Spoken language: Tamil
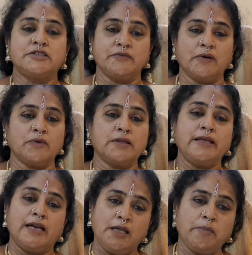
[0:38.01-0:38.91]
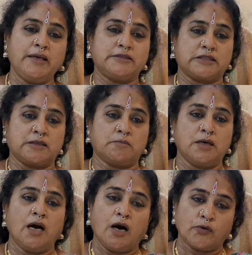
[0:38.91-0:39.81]
சிவன் வந்து எளிமையின் சின்னம்
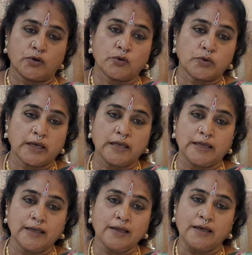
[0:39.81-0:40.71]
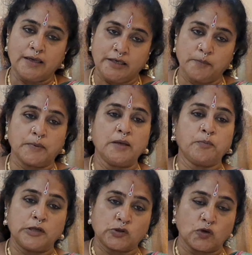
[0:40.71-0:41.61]
அவரோட உடையில் இடுப்பில்
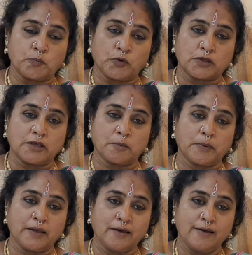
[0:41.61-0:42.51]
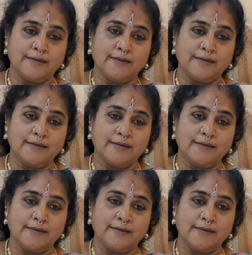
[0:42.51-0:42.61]
புலித்தோல் போத்தின்றிருப்பார்